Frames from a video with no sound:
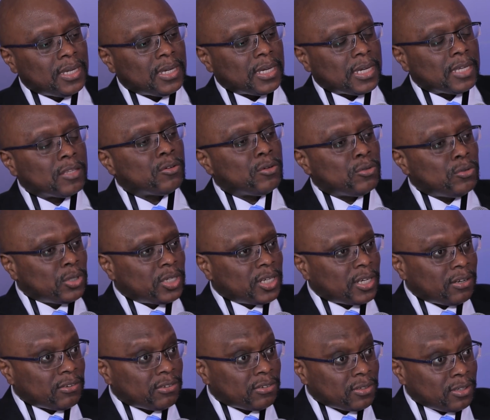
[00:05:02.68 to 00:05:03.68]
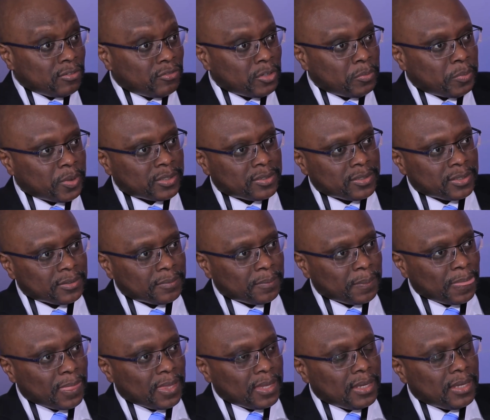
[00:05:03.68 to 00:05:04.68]
Et donc le cash en fait partie.
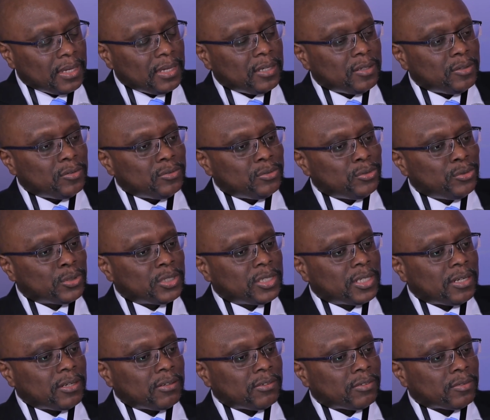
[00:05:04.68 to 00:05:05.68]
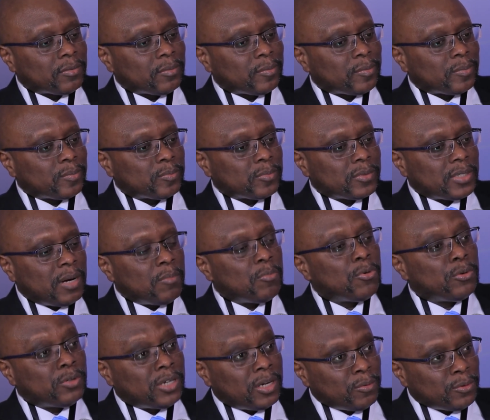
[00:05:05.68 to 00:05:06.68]
Le cash, à
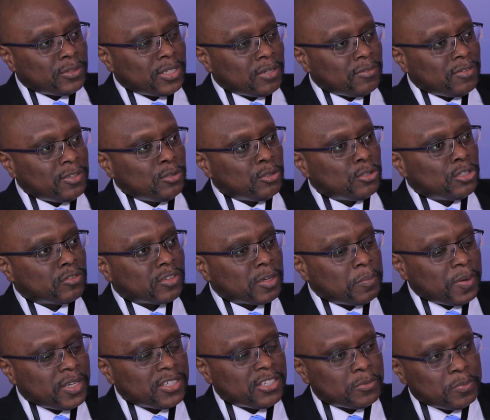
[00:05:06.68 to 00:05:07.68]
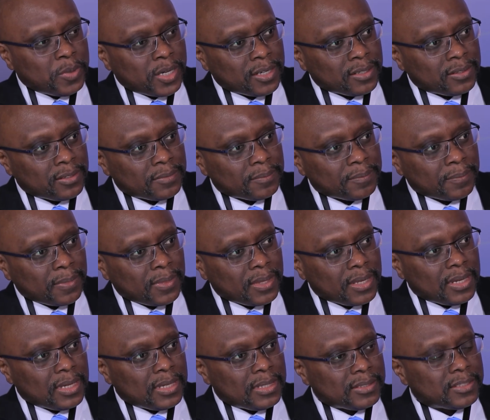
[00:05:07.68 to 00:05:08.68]
mon, avis, ne devrait pas disparaître.
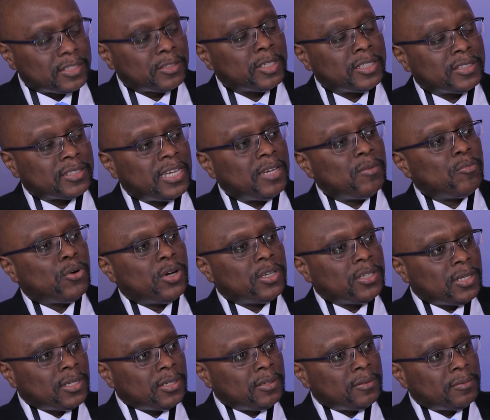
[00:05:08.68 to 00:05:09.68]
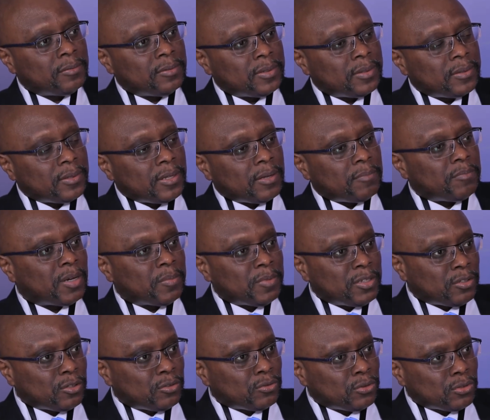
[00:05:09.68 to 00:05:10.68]
Ça doit être un moyen parmi
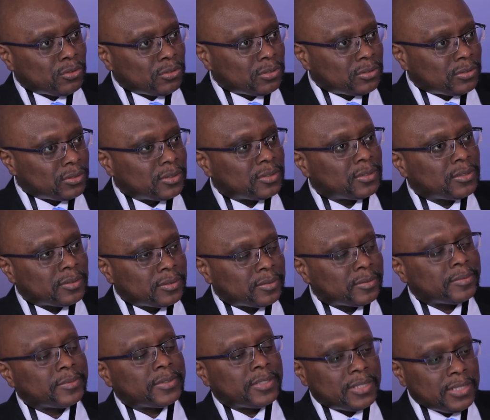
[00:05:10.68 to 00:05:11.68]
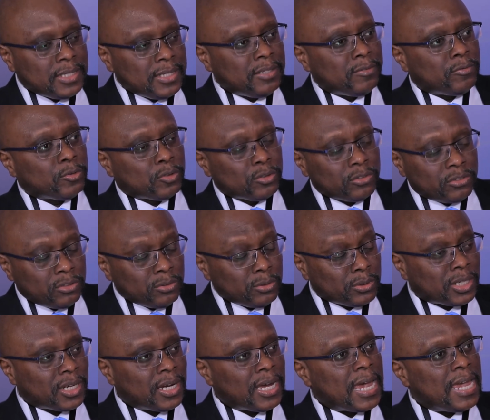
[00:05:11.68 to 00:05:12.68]
tant d'autres. Qui
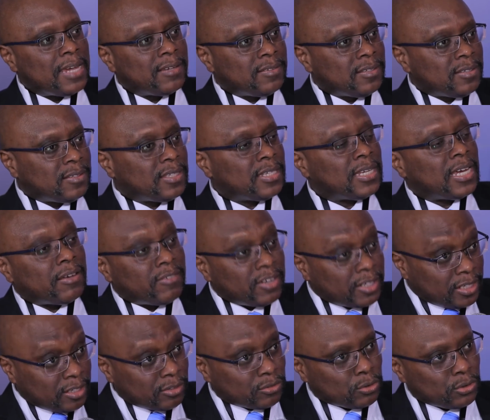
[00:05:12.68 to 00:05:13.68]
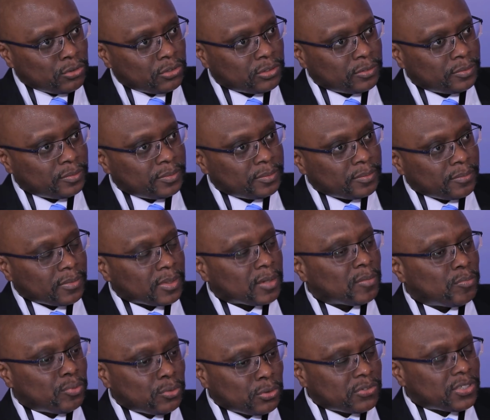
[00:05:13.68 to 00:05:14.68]
continuera à exister avec les autres
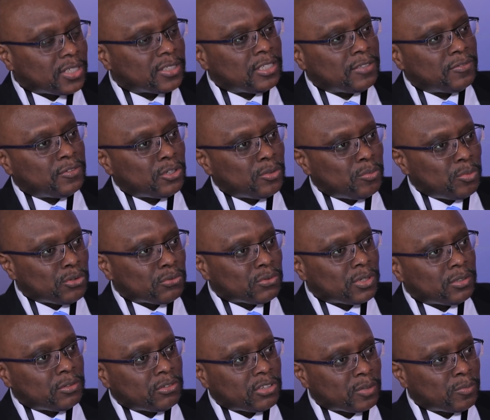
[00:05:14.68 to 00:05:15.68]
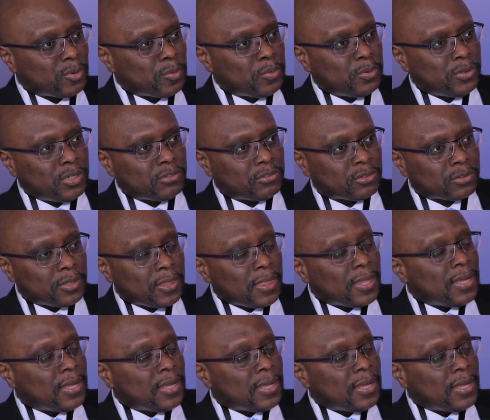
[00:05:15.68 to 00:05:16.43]
pour satisfaire aux besoins de chaque population